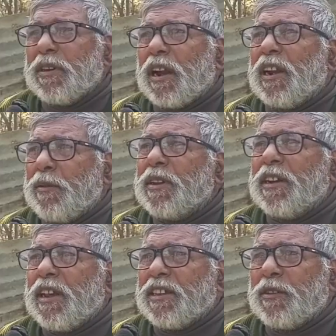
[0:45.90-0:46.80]
ग्रां भी
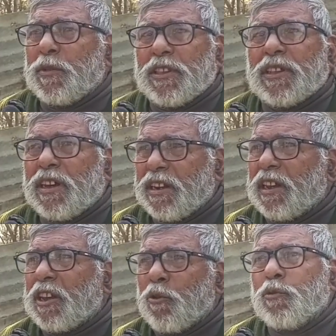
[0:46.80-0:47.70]
किन्ने चेर मदद करनी
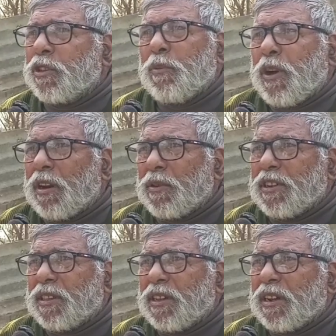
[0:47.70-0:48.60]
है क्योंकि सब बाल
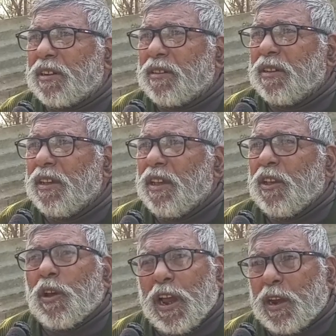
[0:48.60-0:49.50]
बच्चे दा
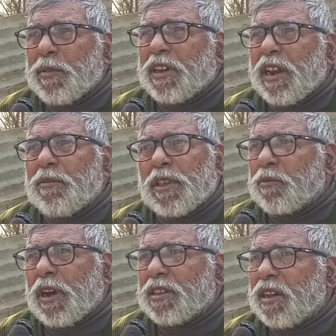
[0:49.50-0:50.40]
एंड भी गरीब
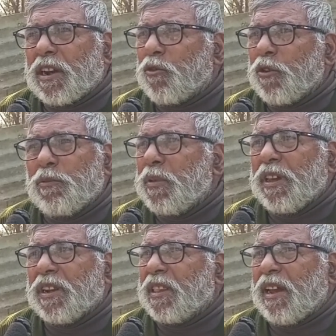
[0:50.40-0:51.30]
तबका सारा कोई
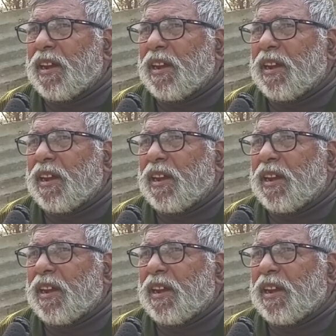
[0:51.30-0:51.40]
उम्मीद है